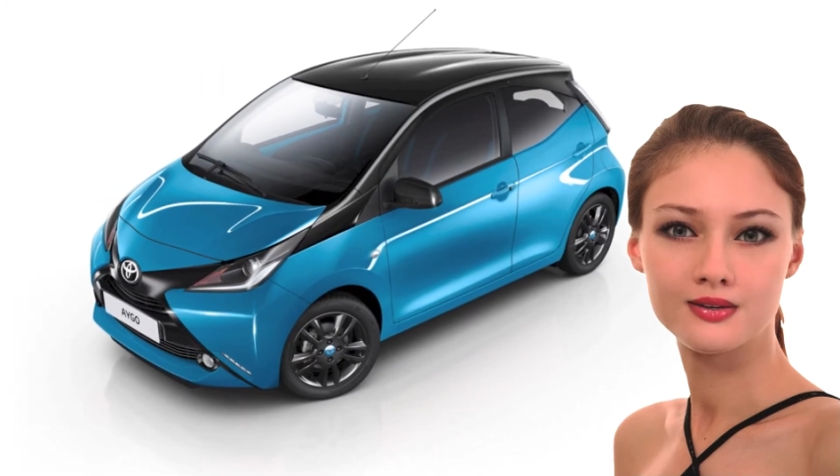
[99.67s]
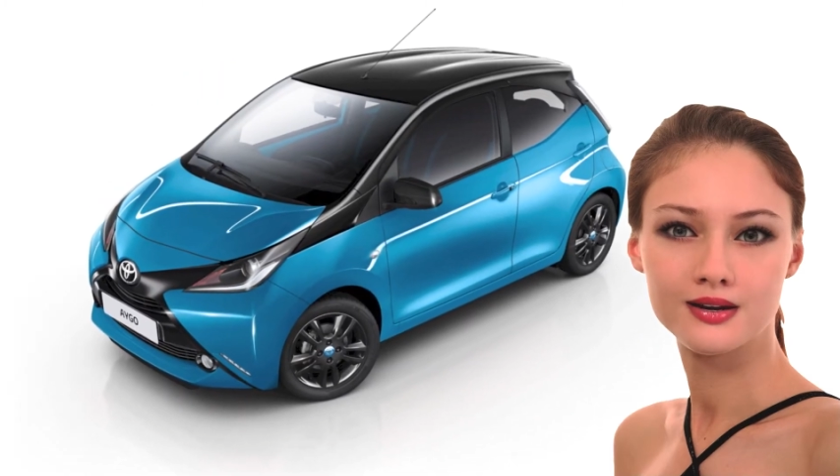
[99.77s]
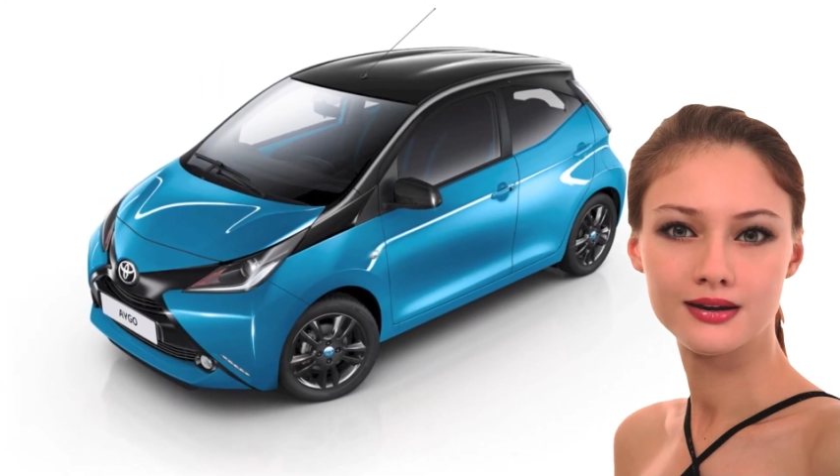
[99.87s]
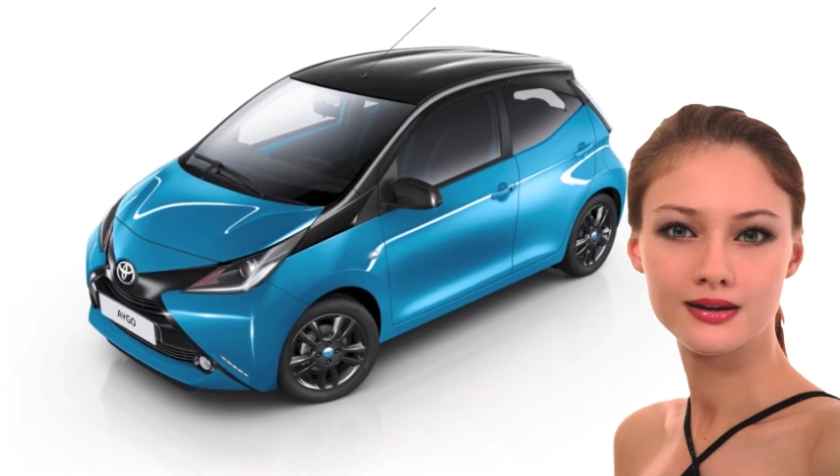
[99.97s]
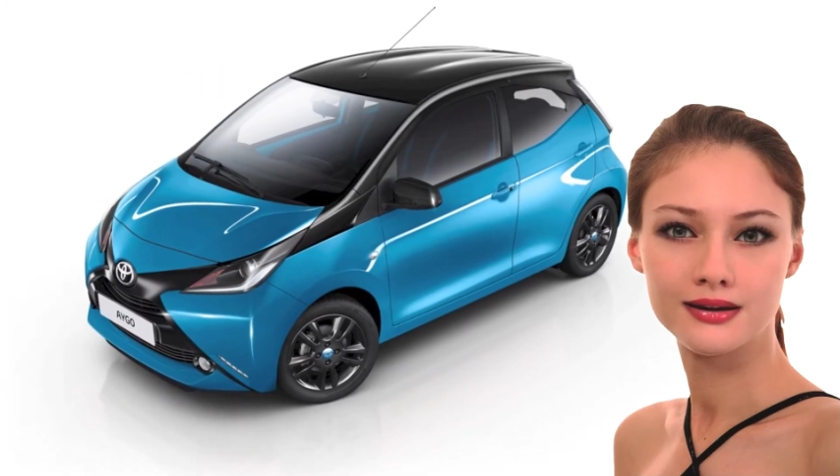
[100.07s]
e da
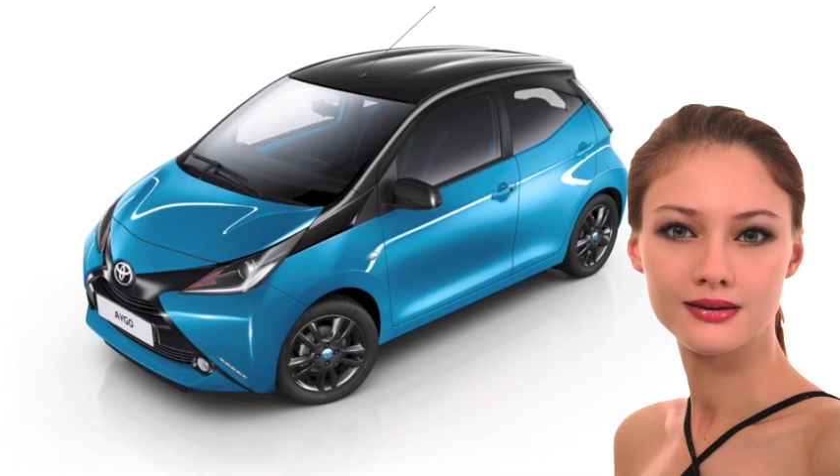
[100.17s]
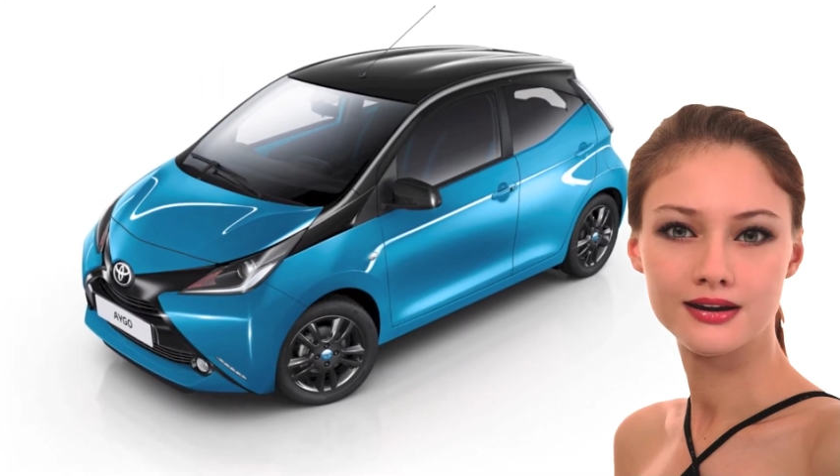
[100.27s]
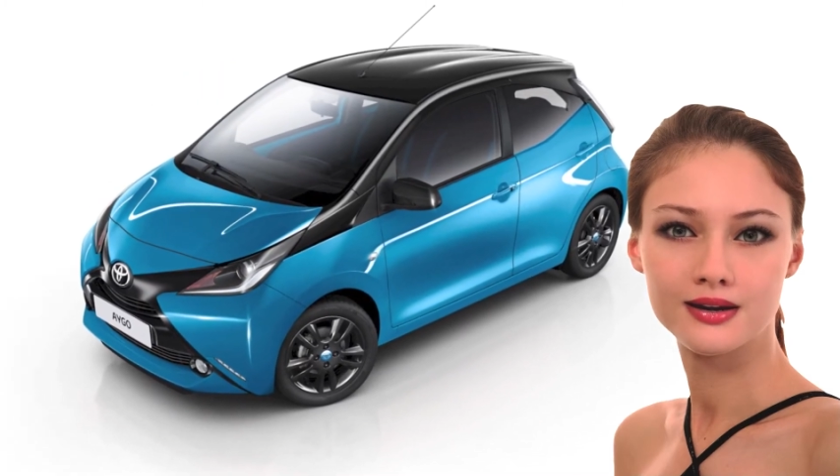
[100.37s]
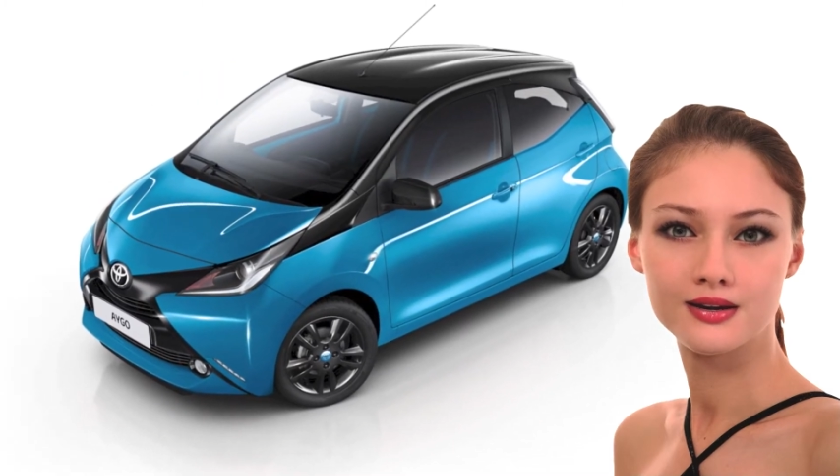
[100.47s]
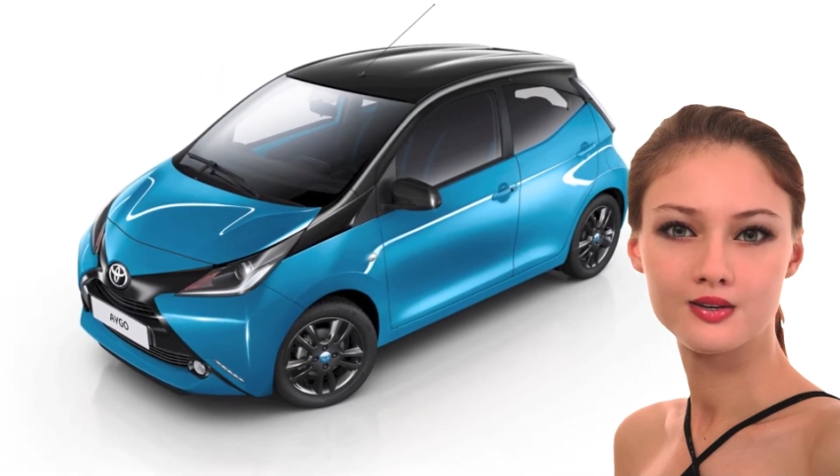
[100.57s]
cerchi da
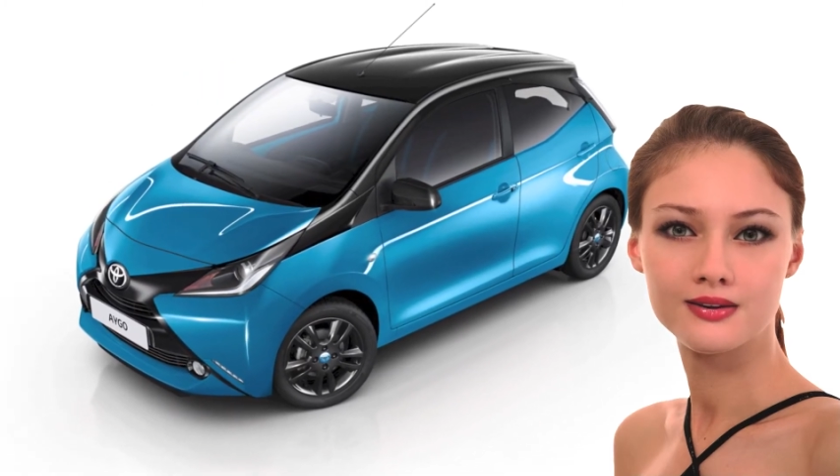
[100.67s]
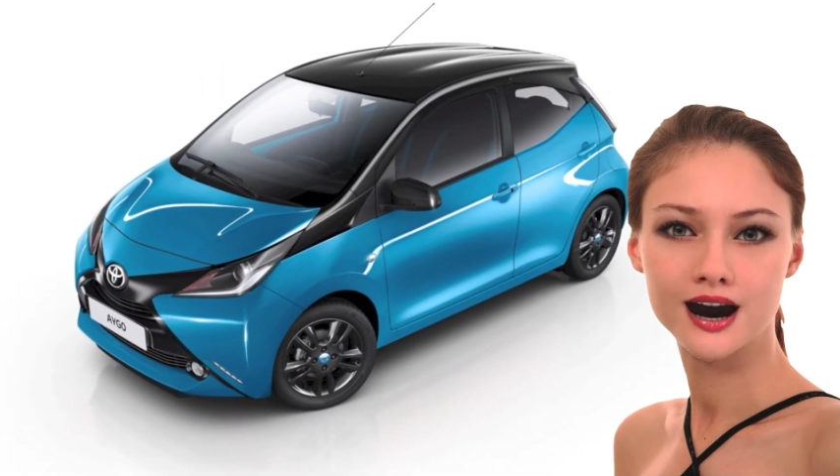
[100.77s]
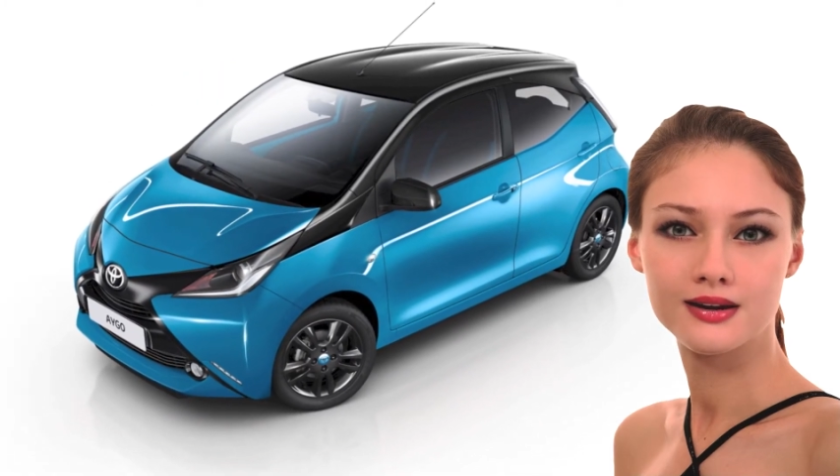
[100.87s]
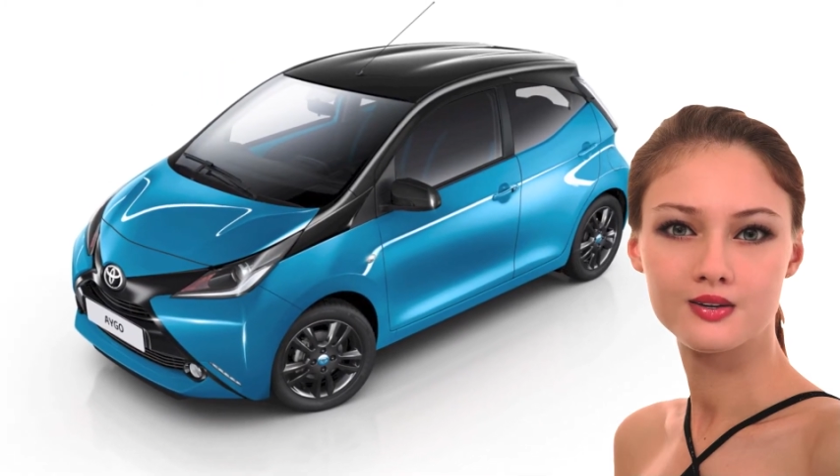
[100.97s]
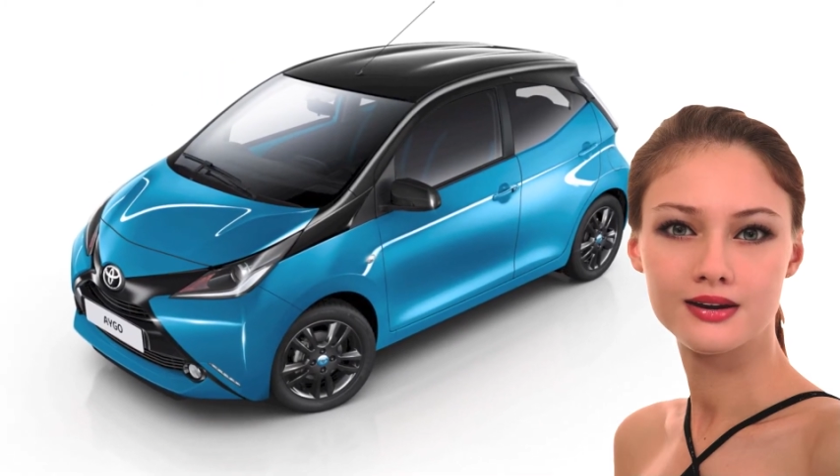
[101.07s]
15
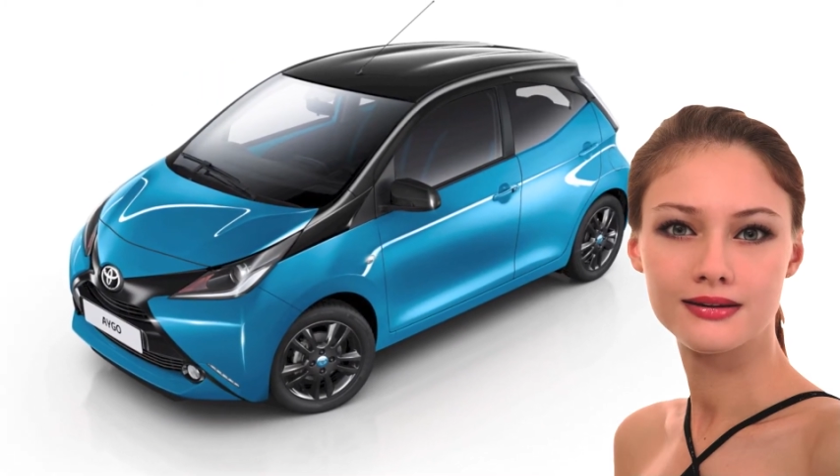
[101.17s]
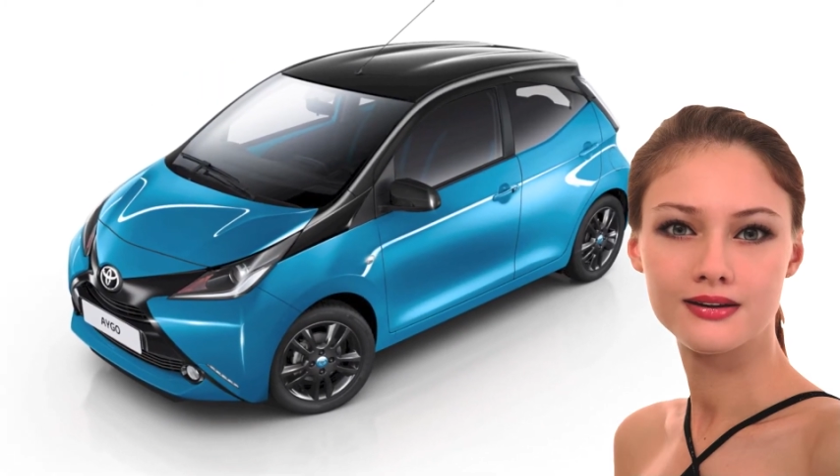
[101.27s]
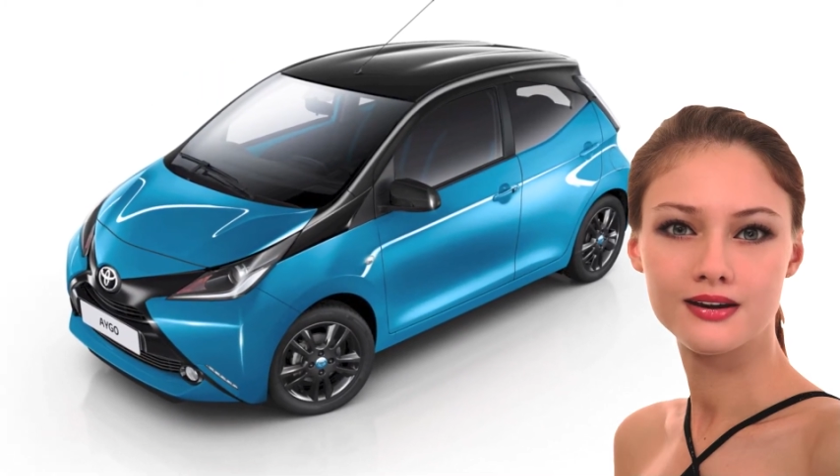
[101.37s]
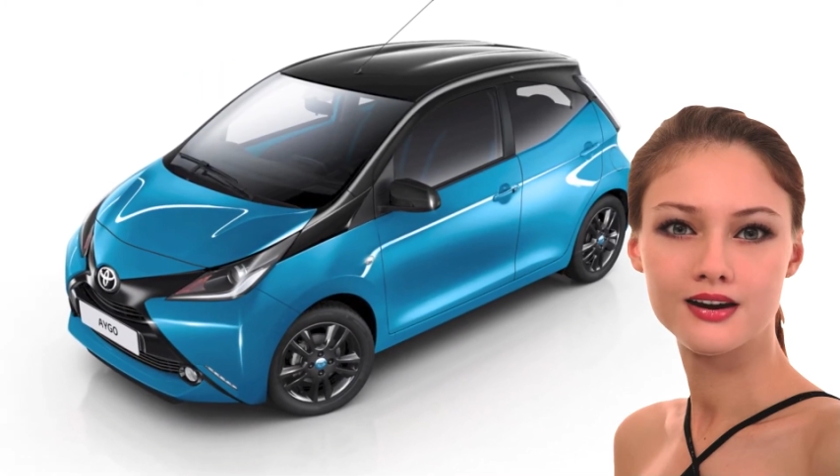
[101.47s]
pollici.